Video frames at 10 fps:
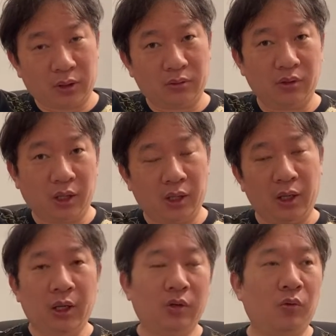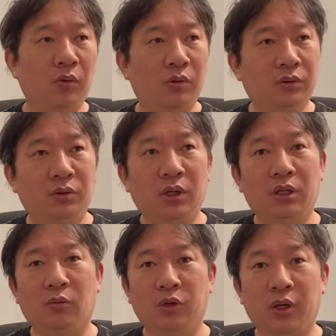に当たるんで、東北とい
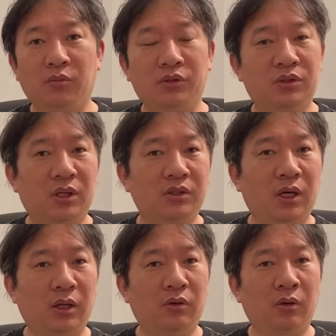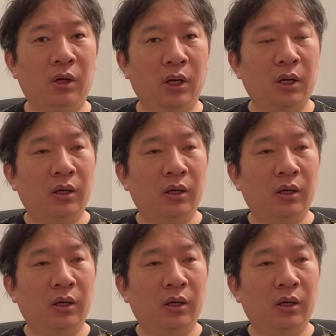えどもね、むっちゃくちゃあの、